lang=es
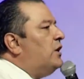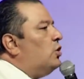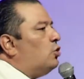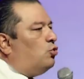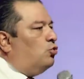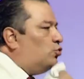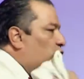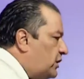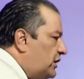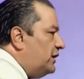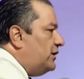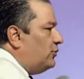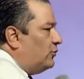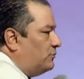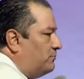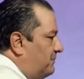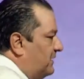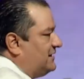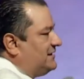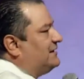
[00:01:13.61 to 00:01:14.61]
judíos
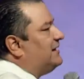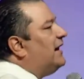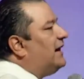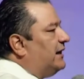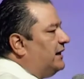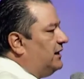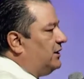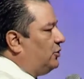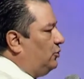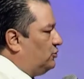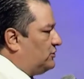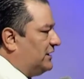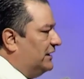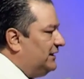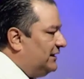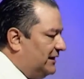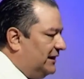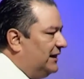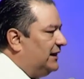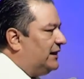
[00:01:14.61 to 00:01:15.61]
mesiánicos el
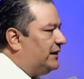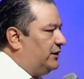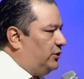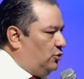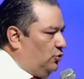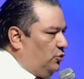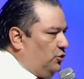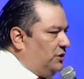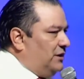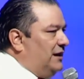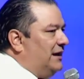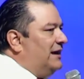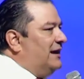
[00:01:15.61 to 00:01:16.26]
día de hoy.